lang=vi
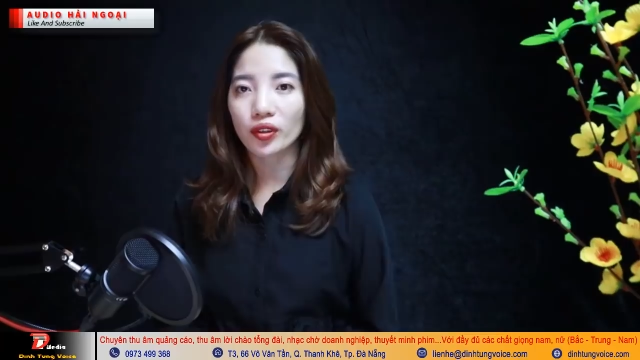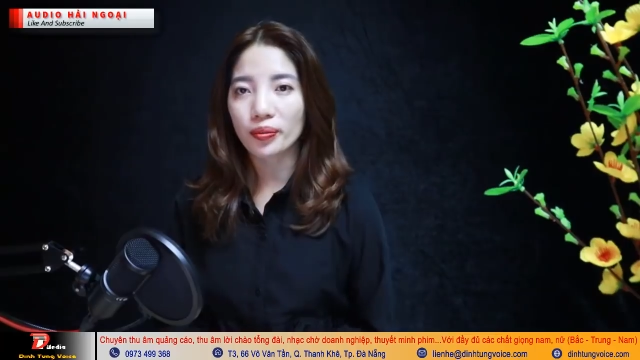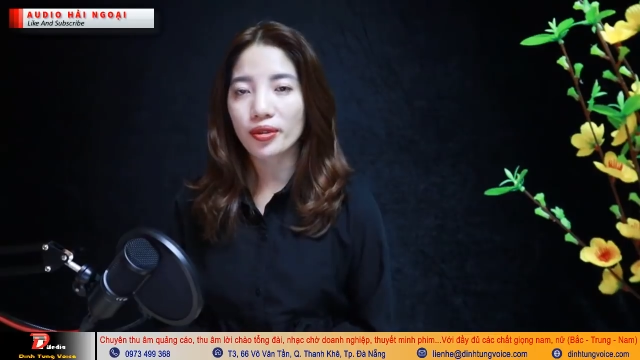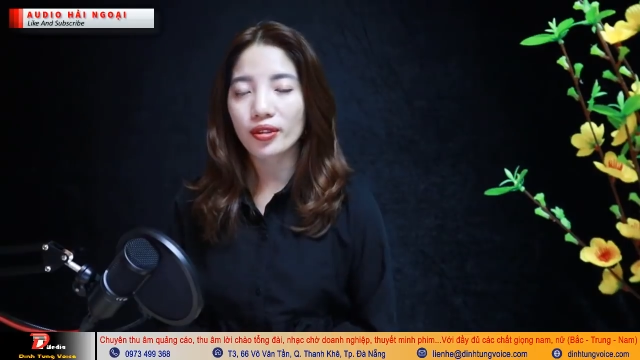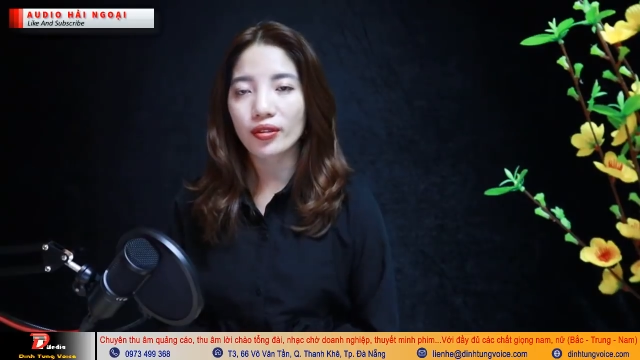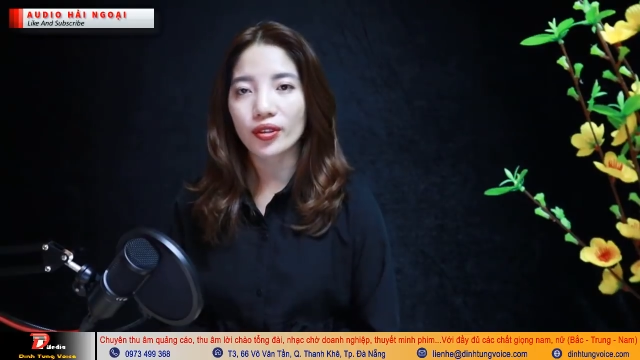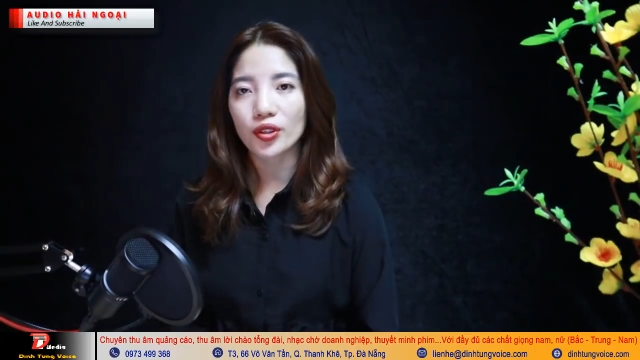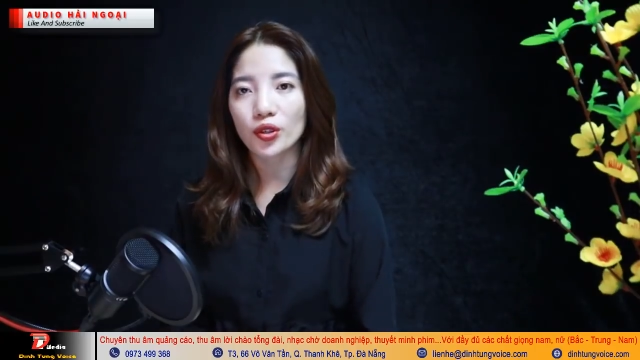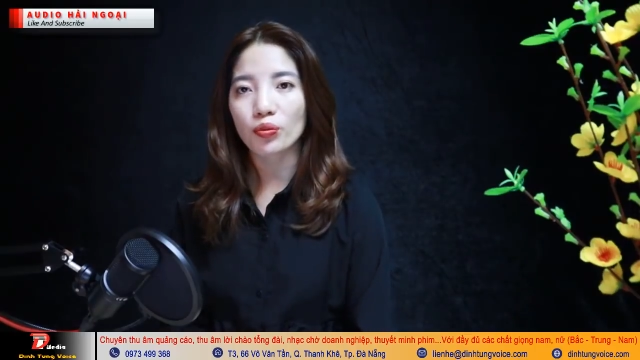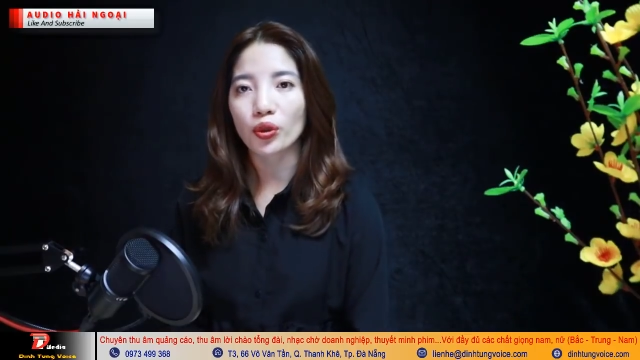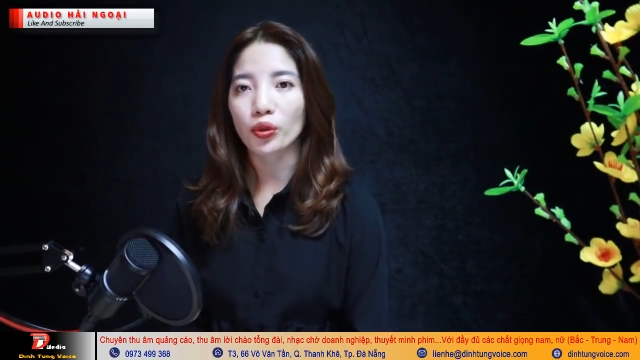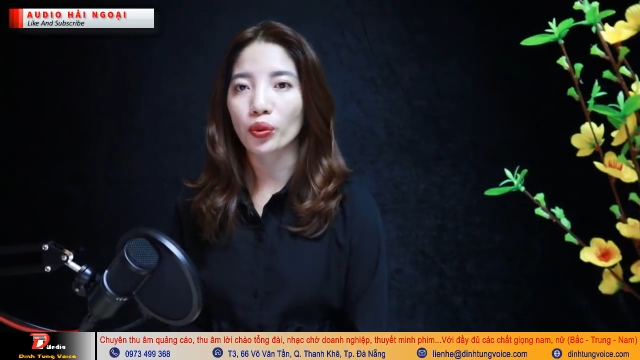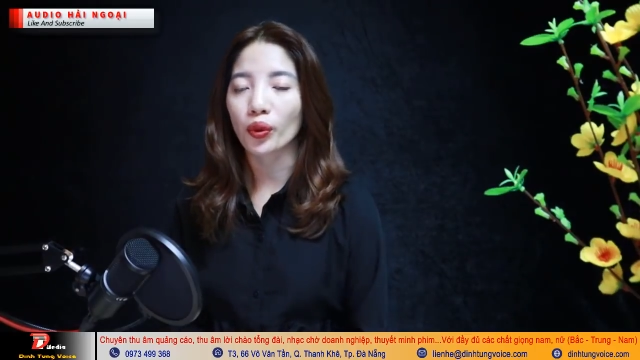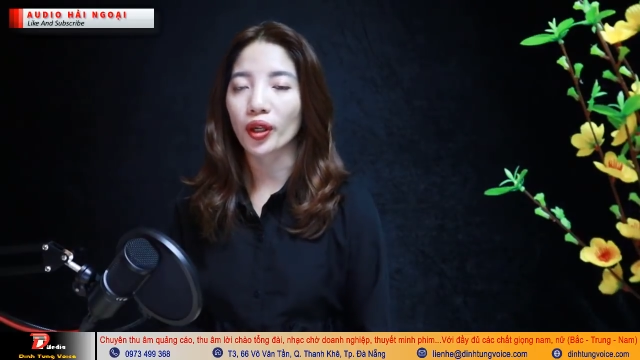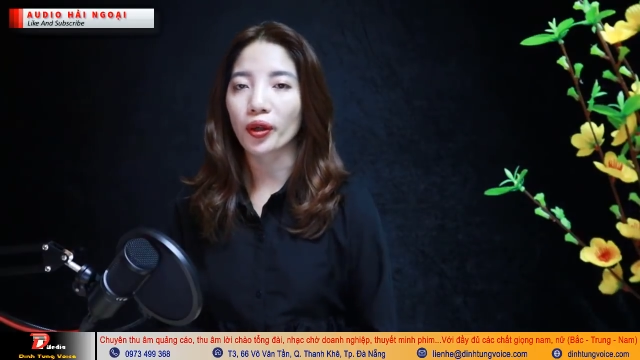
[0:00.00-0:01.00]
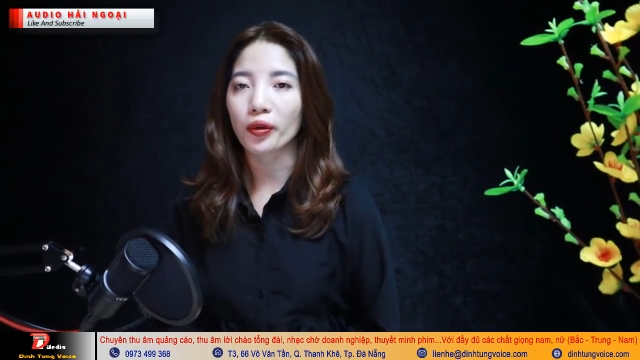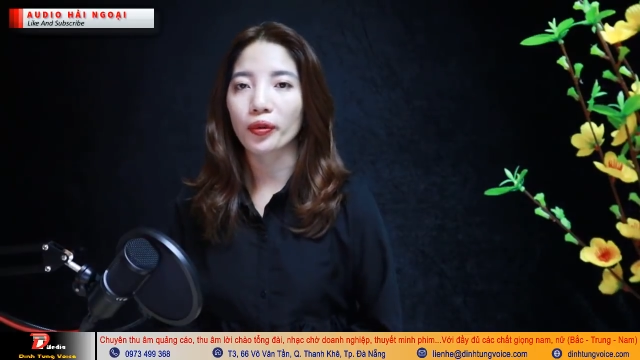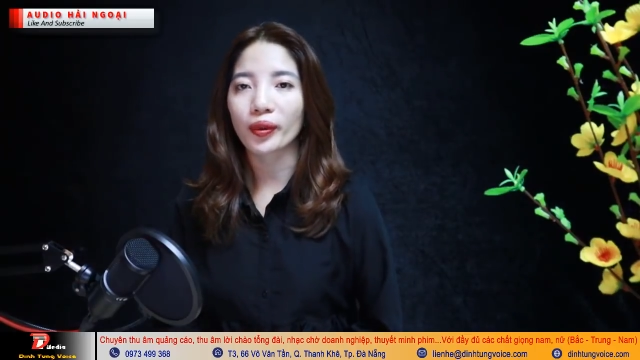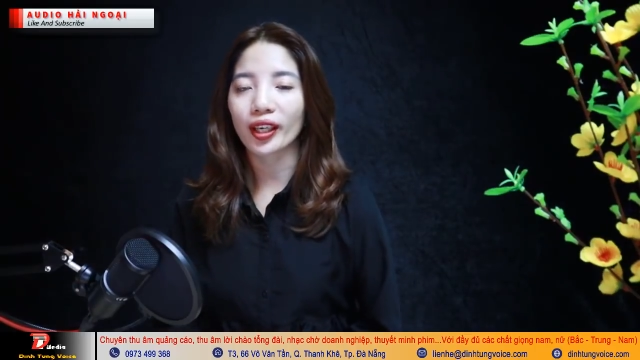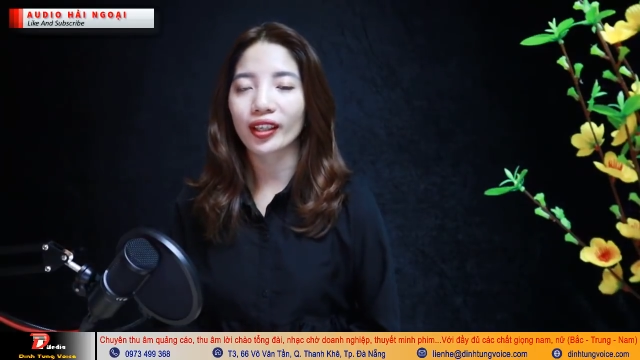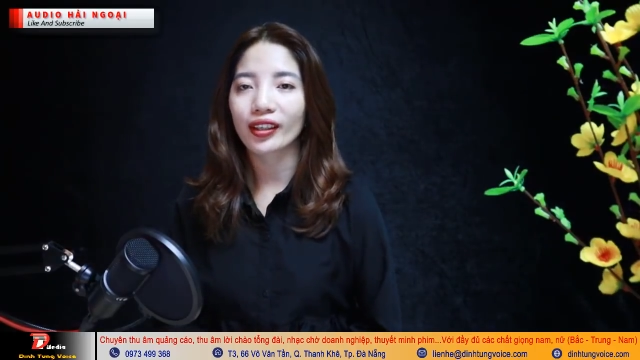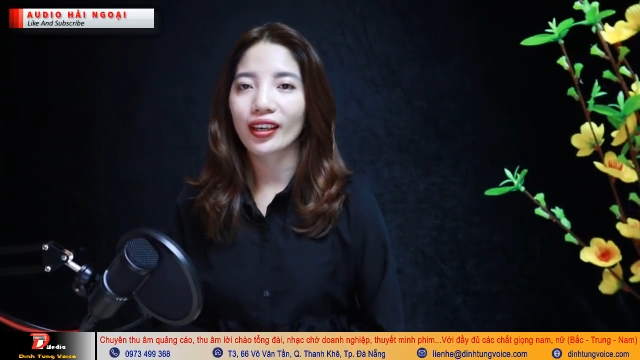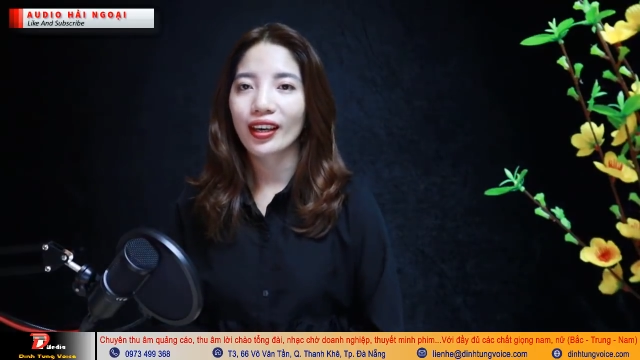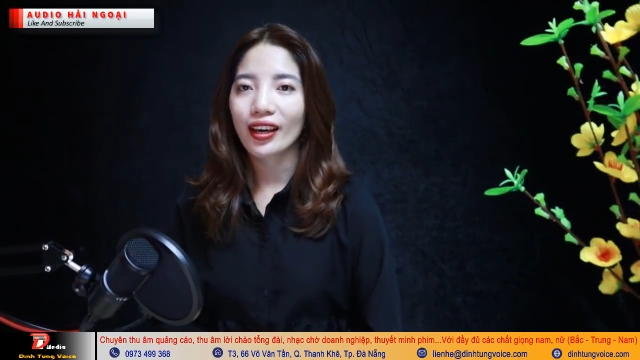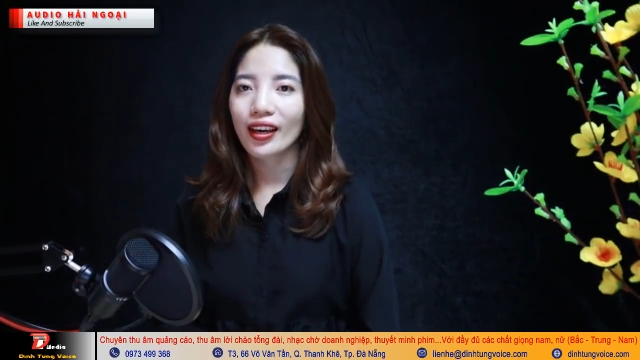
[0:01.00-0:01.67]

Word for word: tâm sự trong buổi tối ngày hôm nay.